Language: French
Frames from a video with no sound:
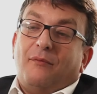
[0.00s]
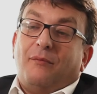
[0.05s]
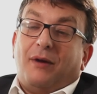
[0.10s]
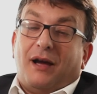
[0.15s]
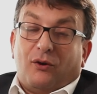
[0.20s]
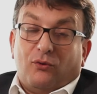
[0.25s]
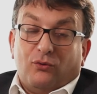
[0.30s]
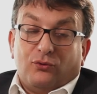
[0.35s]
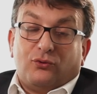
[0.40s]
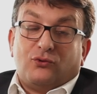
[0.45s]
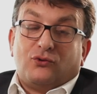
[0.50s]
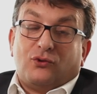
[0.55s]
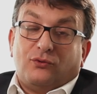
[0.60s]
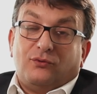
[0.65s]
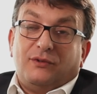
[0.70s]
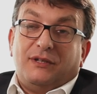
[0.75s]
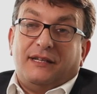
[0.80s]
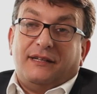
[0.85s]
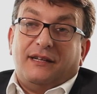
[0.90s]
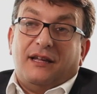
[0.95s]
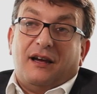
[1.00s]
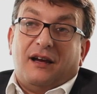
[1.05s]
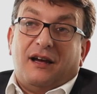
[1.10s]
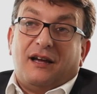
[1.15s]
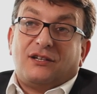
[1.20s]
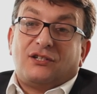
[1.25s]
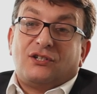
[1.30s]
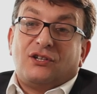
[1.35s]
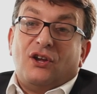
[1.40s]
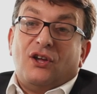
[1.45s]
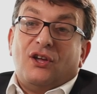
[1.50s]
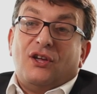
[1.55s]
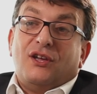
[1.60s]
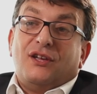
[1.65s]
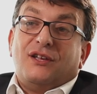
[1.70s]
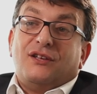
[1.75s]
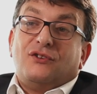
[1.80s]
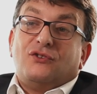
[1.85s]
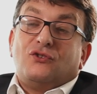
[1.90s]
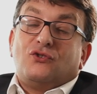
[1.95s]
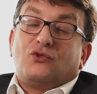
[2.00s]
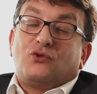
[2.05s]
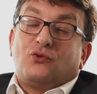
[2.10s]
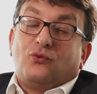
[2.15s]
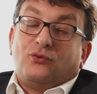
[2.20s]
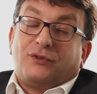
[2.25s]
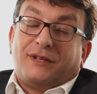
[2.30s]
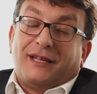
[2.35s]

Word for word: Par contre, aujourd'hui, les DRH sont